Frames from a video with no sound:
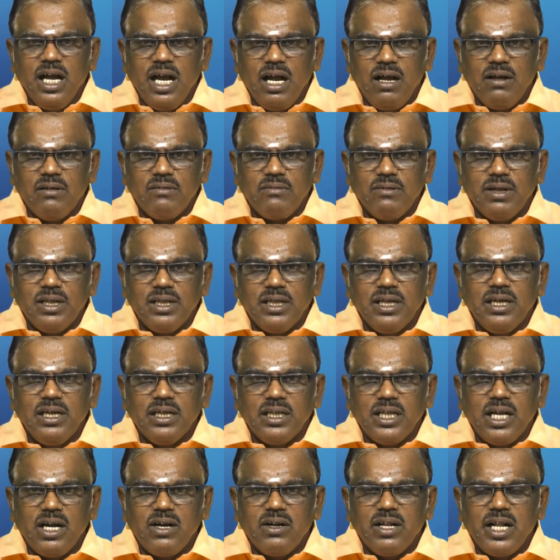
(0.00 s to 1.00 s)
அவர் வந்து
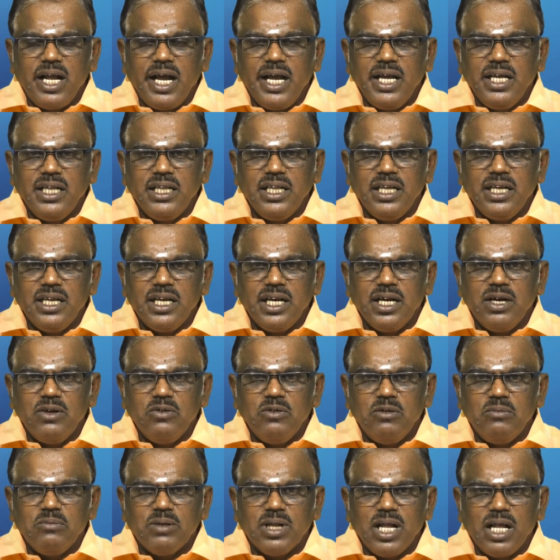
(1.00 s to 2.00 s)
தனது ஐந்து ஏழு
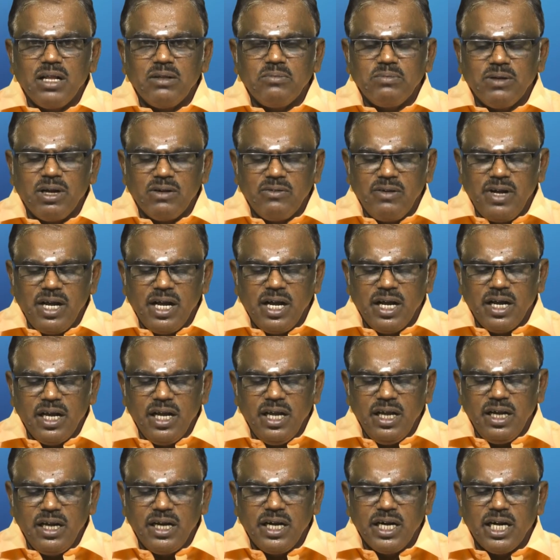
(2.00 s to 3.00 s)
ஒன்பதாவது
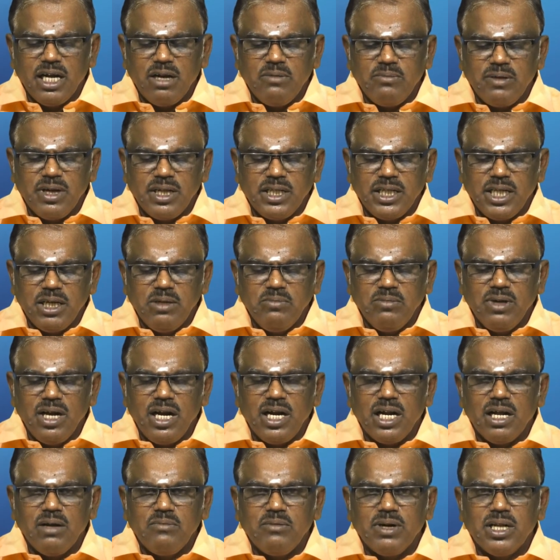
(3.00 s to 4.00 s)
பார்வையாக ரெண்டாம் இடத்தையும்
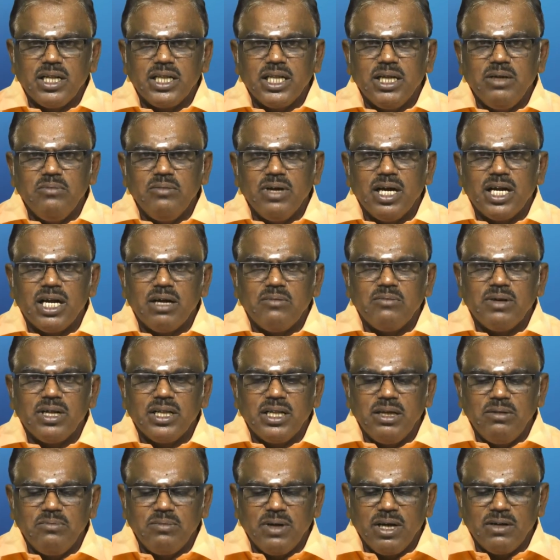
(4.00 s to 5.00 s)
நாலாம் இடத்தையும் ஆறாம்
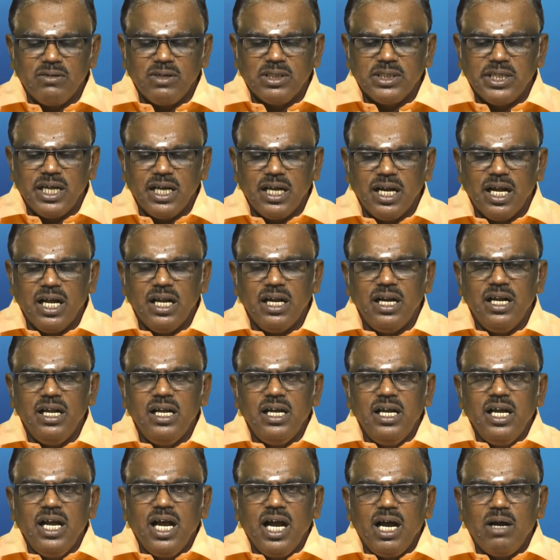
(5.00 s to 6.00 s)
இடத்தையும் பார்வை செய்கிறார்
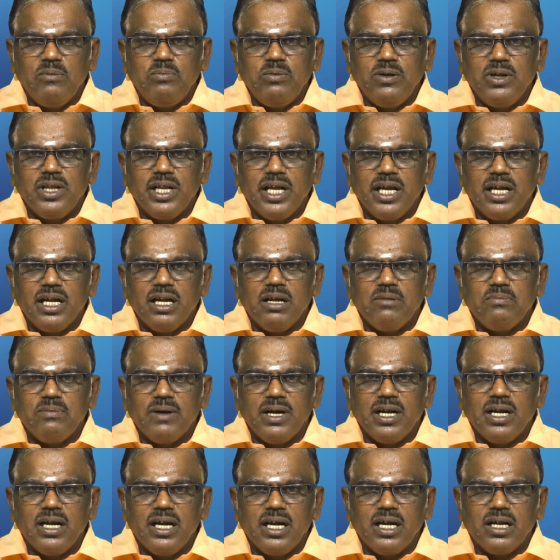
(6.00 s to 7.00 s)
அப்பொழுது என்ன
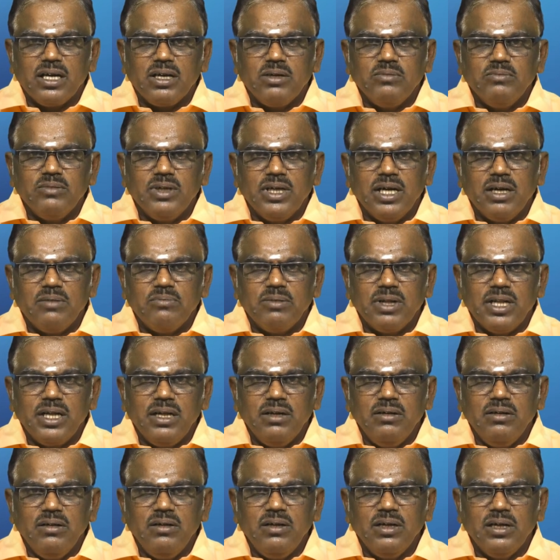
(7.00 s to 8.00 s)
பலன் நடக்கும்
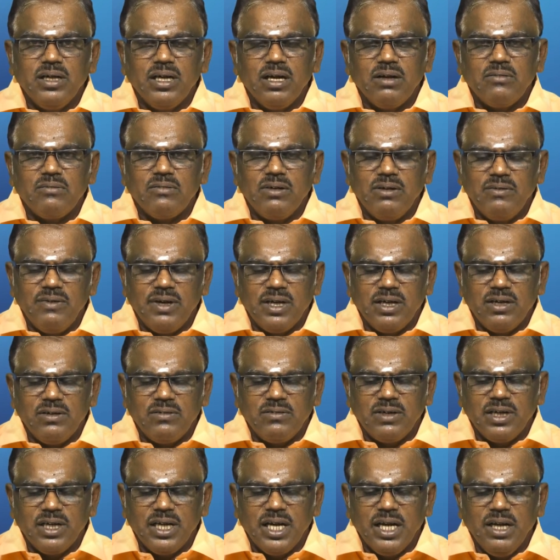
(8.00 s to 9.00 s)
என்பதையும் நான் உங்களை
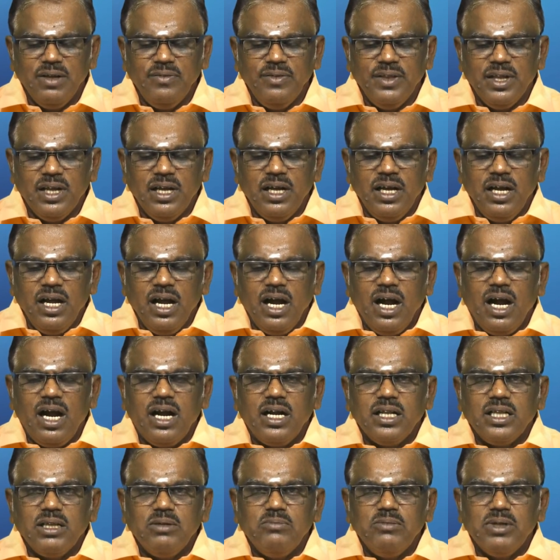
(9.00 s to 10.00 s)
விளக்கம் கொடுக்குறேன்
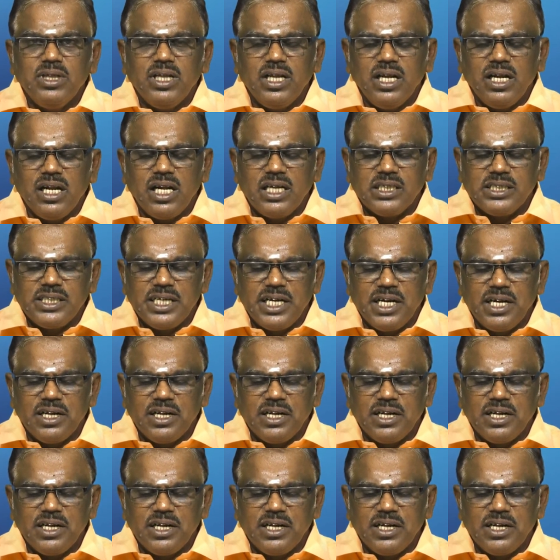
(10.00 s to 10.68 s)
அடுத்து மிதன ராசியை